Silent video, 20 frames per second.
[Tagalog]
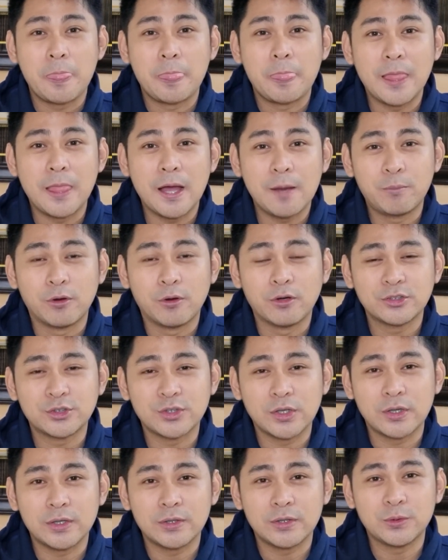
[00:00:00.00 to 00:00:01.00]
Tapos,
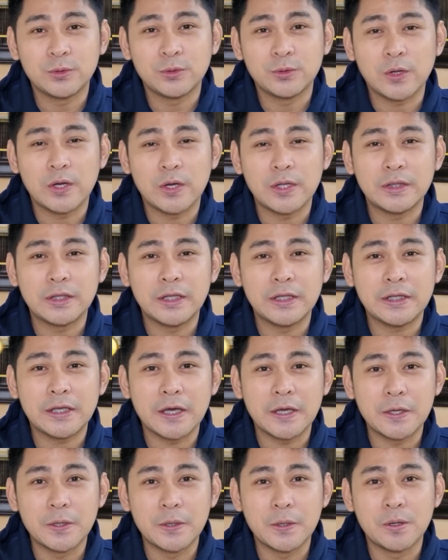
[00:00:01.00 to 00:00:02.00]
uh, tuturuan din
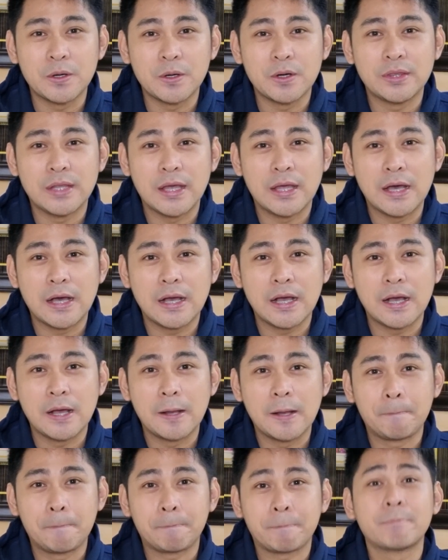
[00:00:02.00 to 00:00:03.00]
kayo ng
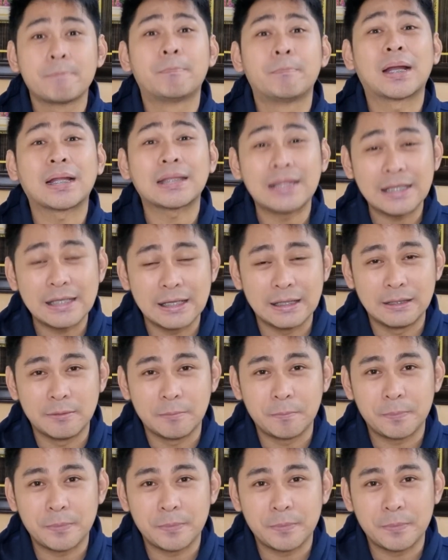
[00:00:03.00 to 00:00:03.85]
um, practical